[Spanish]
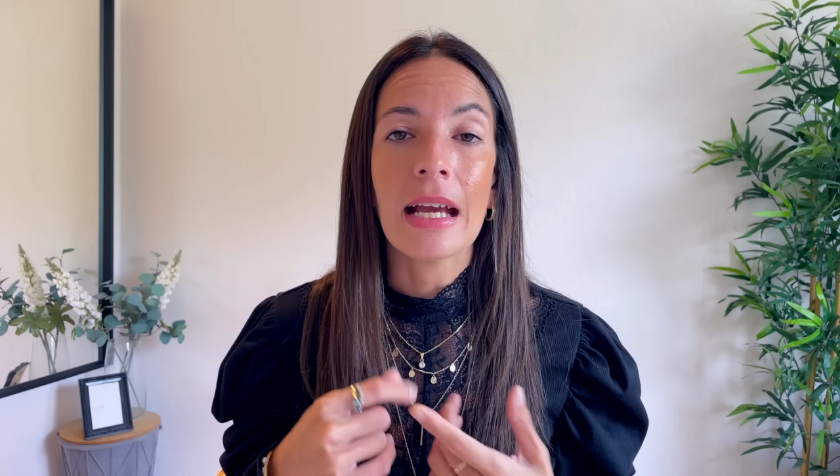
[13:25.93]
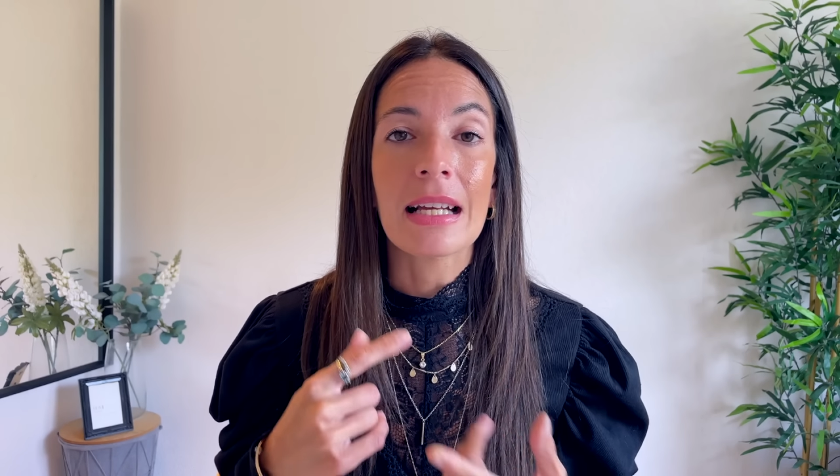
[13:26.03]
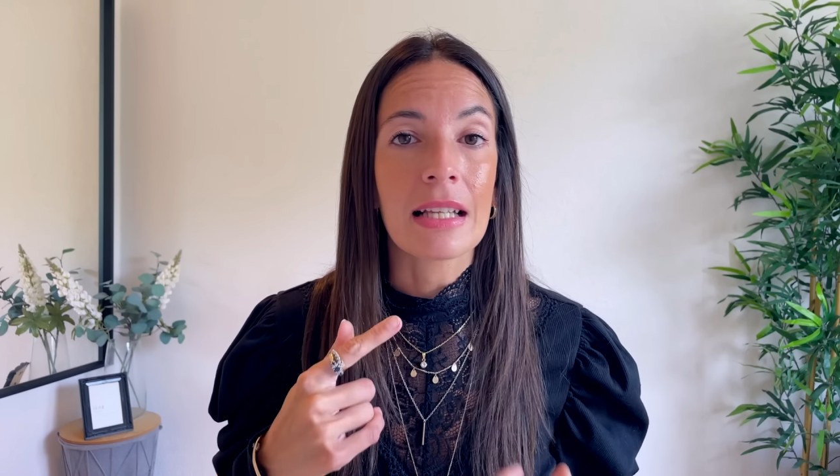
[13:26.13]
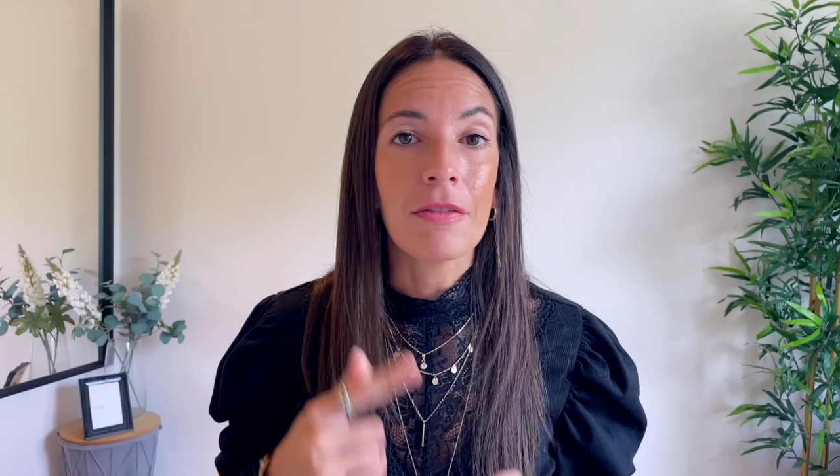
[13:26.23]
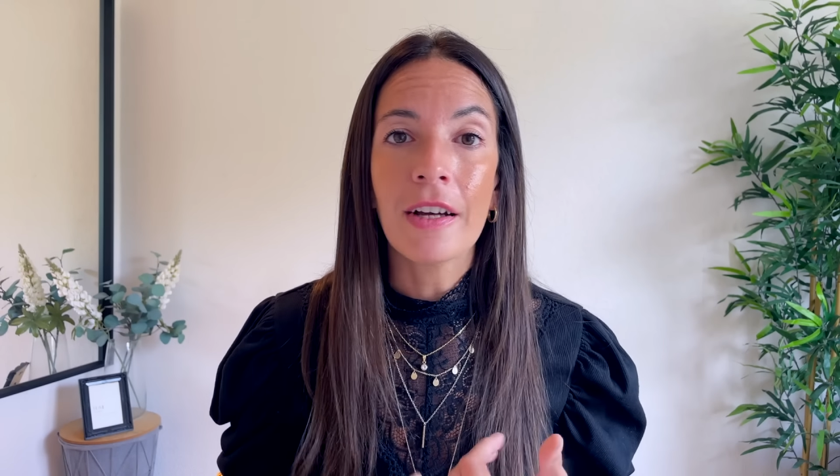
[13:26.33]

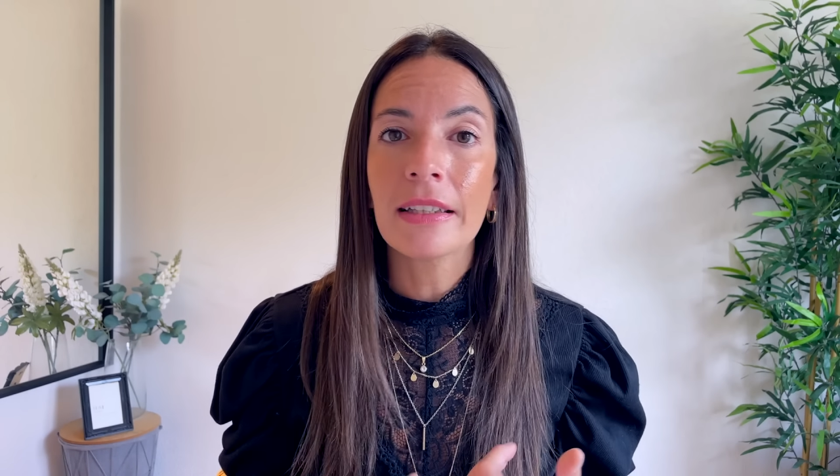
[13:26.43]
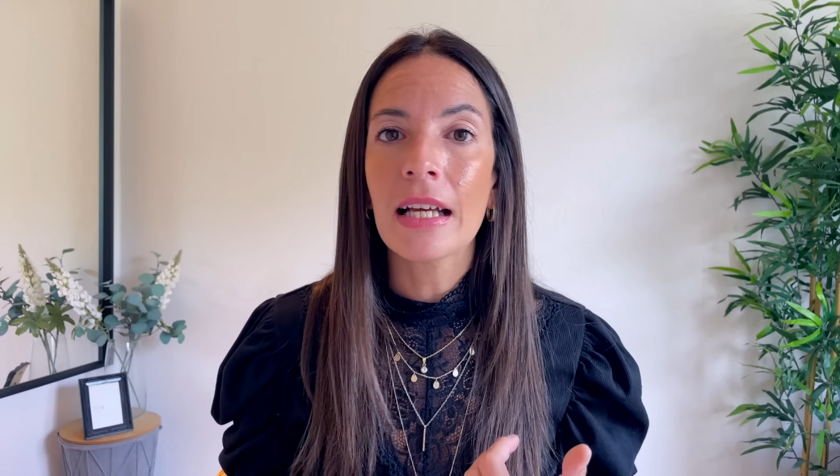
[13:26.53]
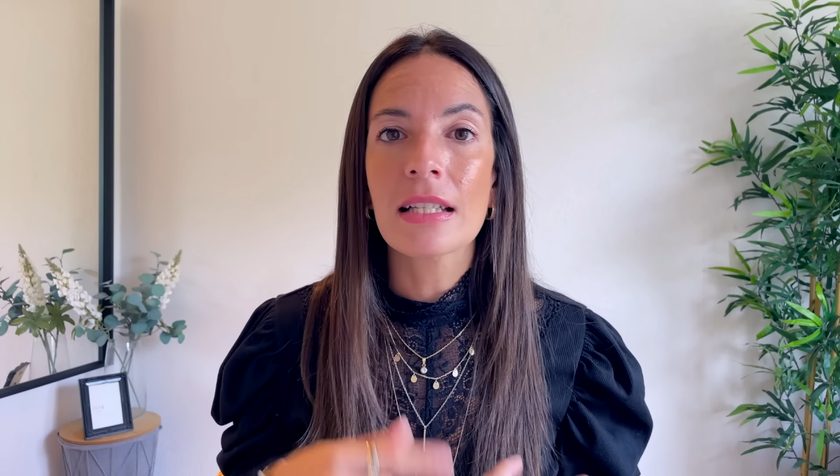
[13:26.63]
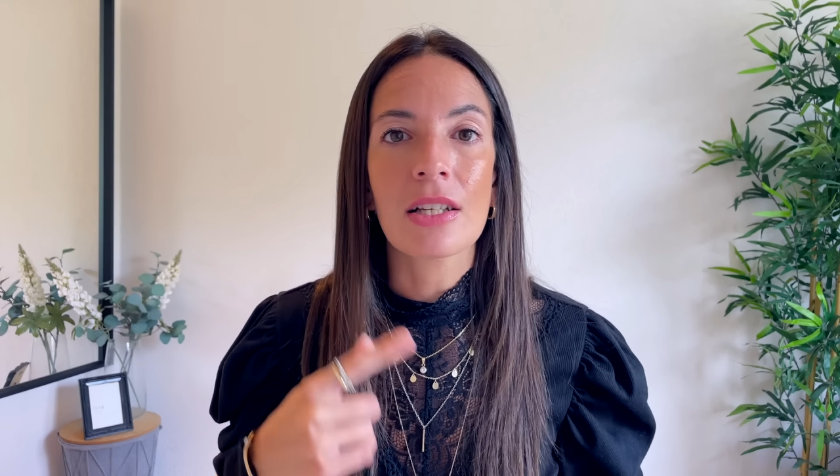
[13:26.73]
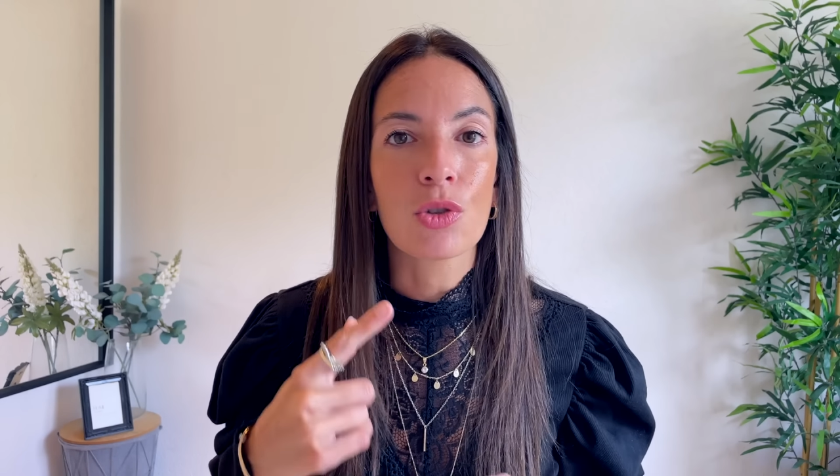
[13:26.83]

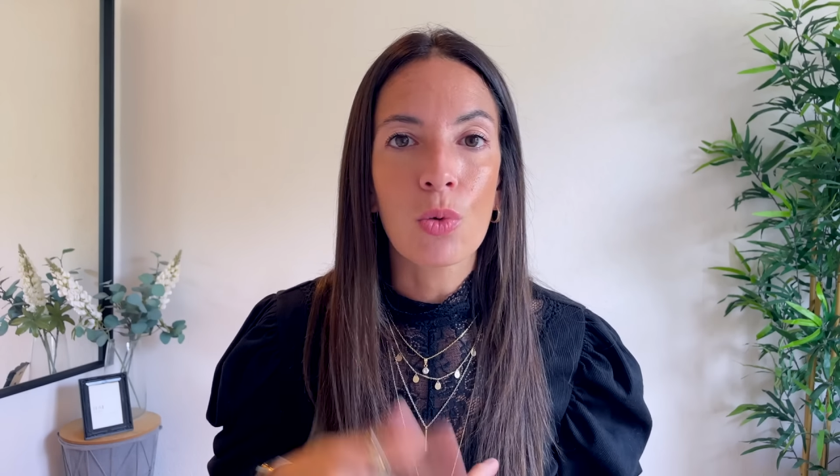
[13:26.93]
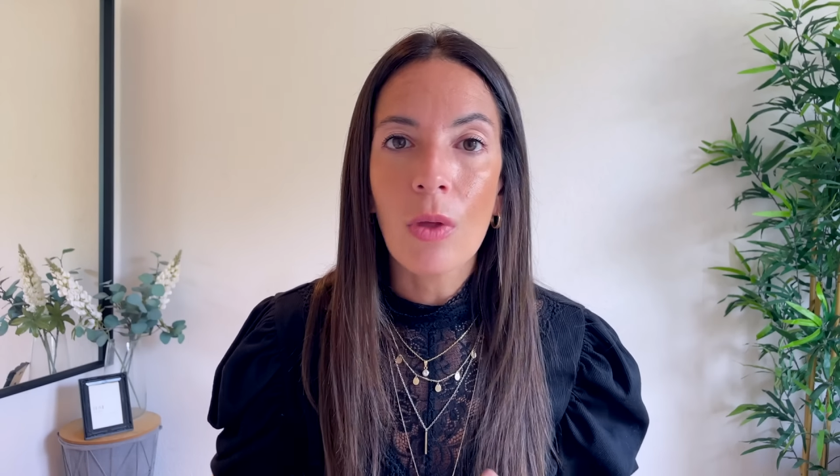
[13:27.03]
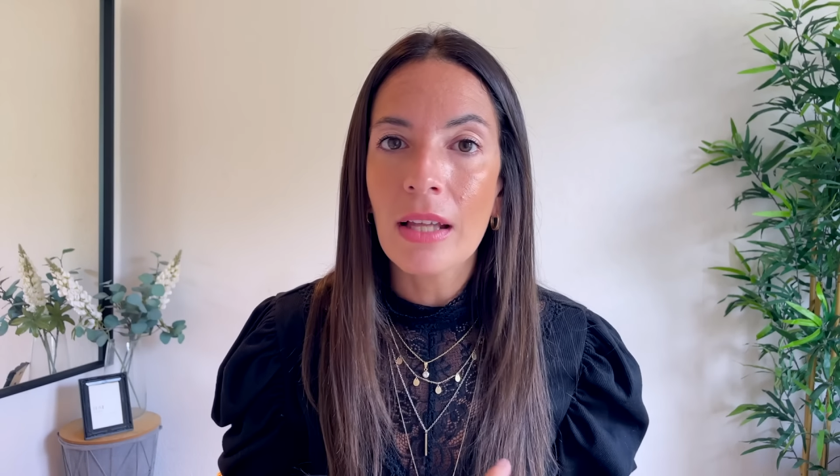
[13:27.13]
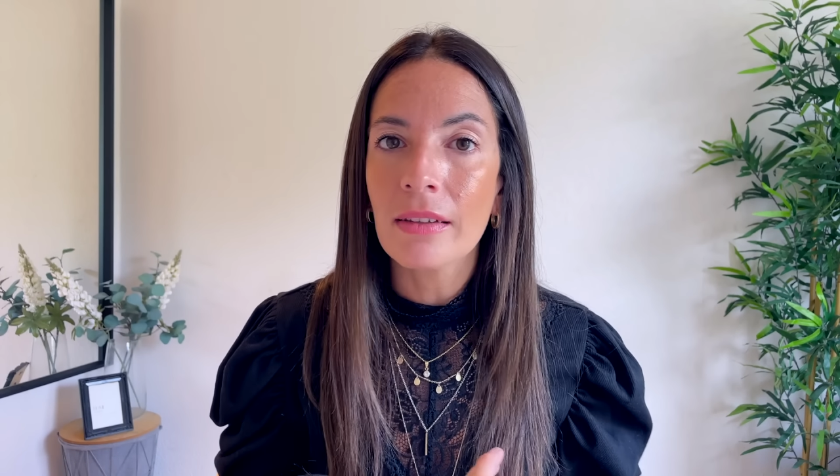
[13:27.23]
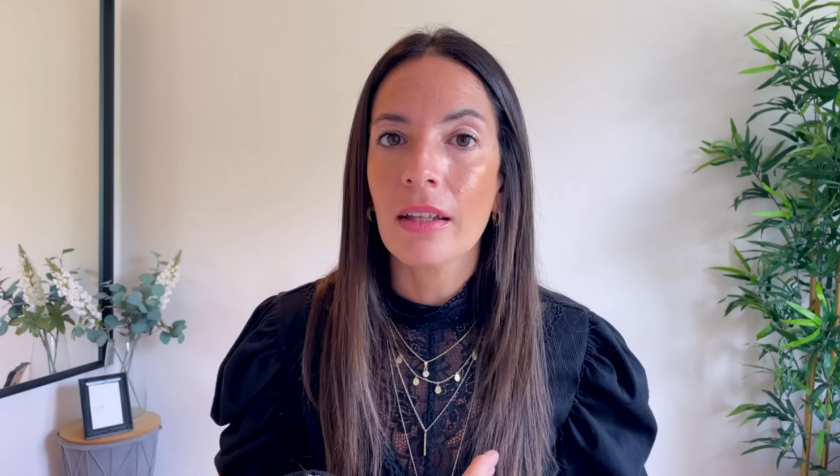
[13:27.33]
azafatas,
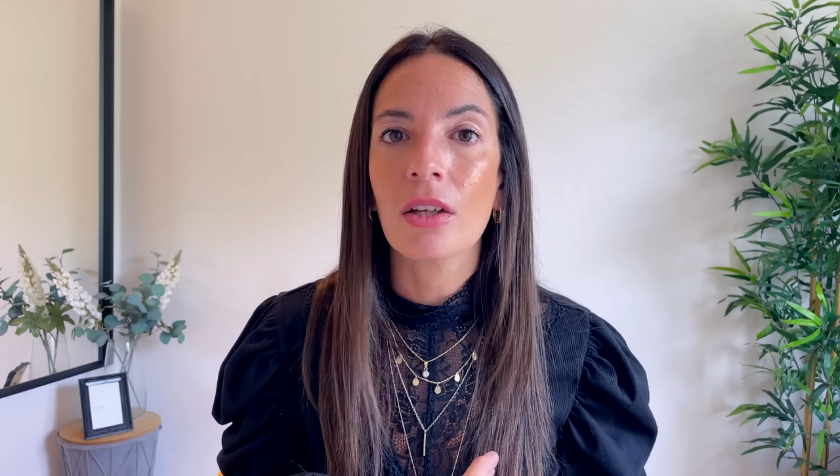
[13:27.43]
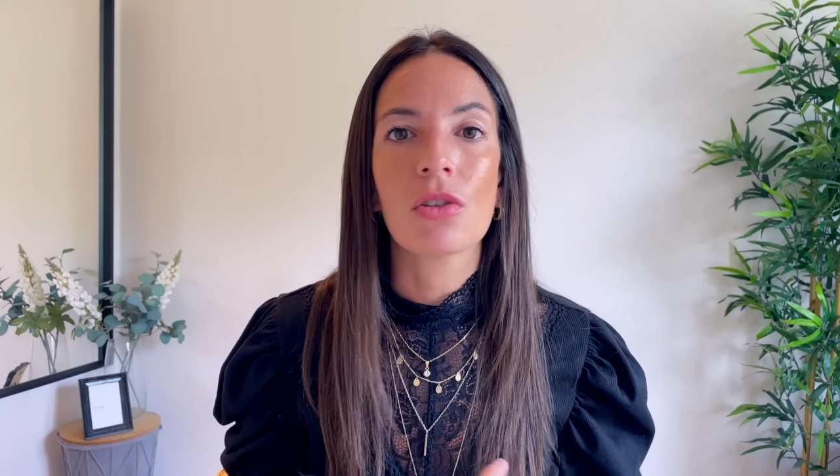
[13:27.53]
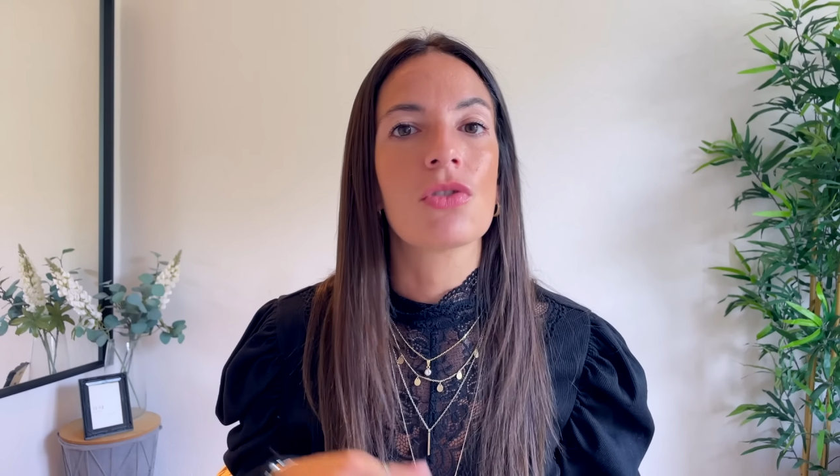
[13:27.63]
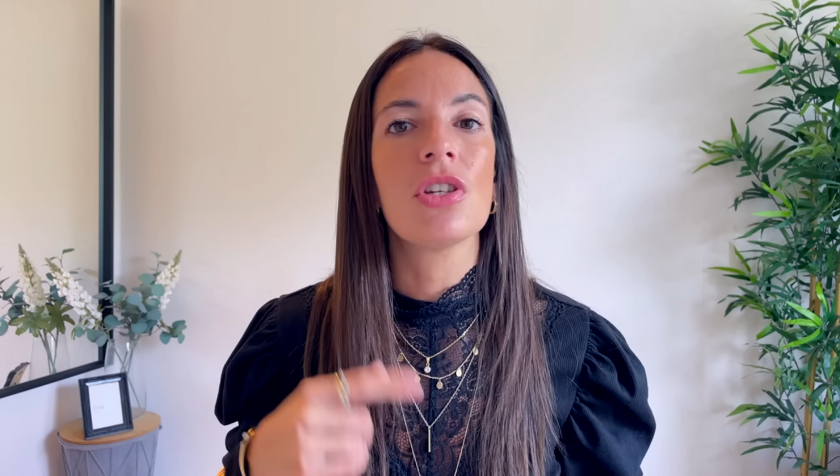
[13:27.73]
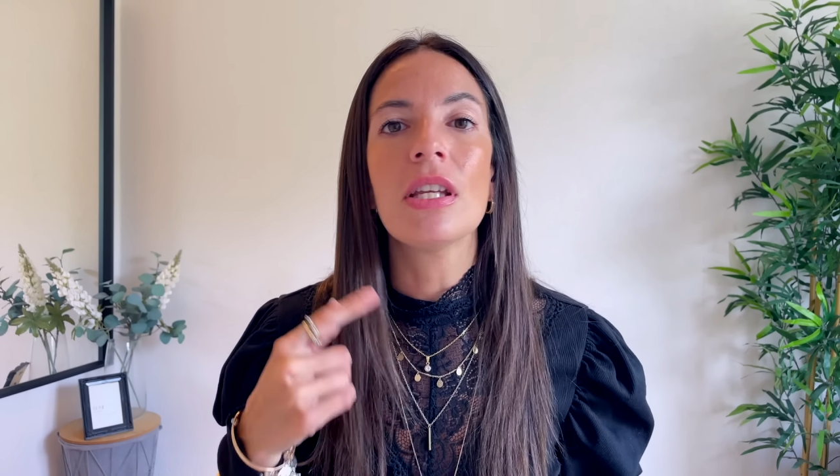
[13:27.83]
ayudantes de
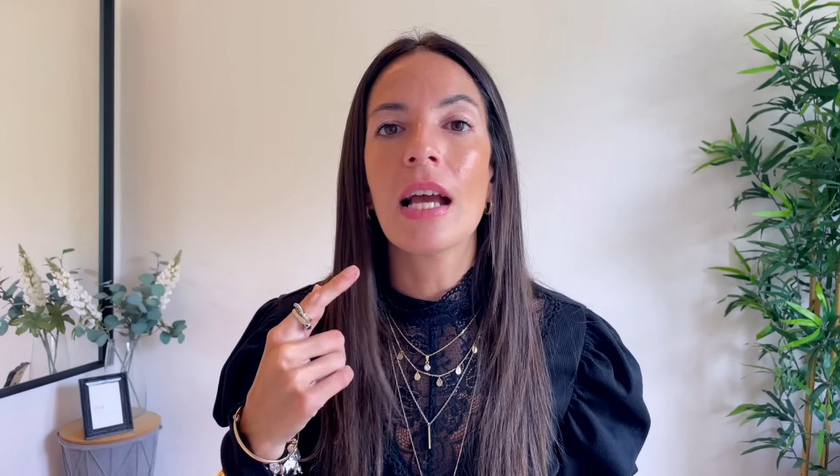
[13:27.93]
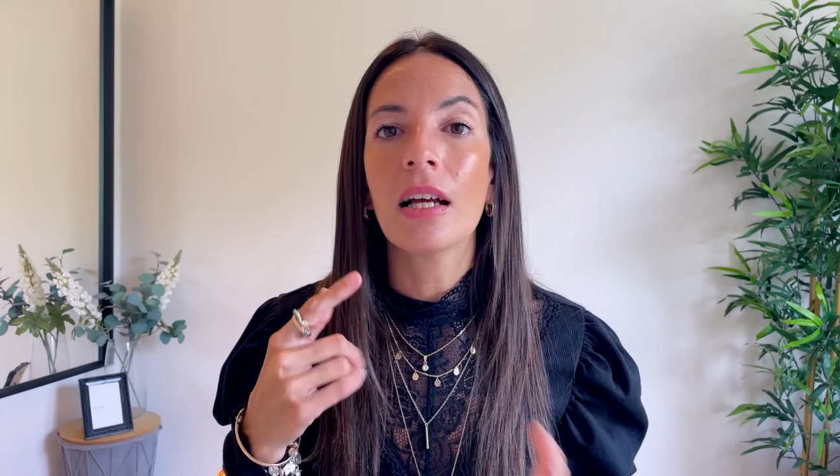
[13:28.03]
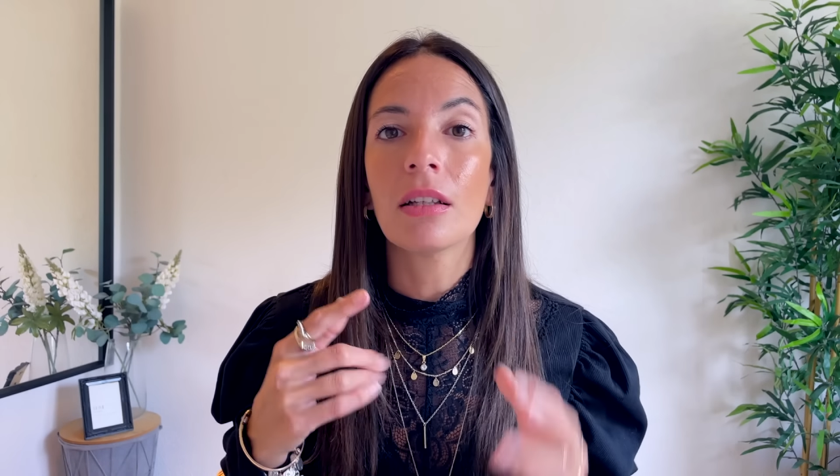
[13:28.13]
cocina,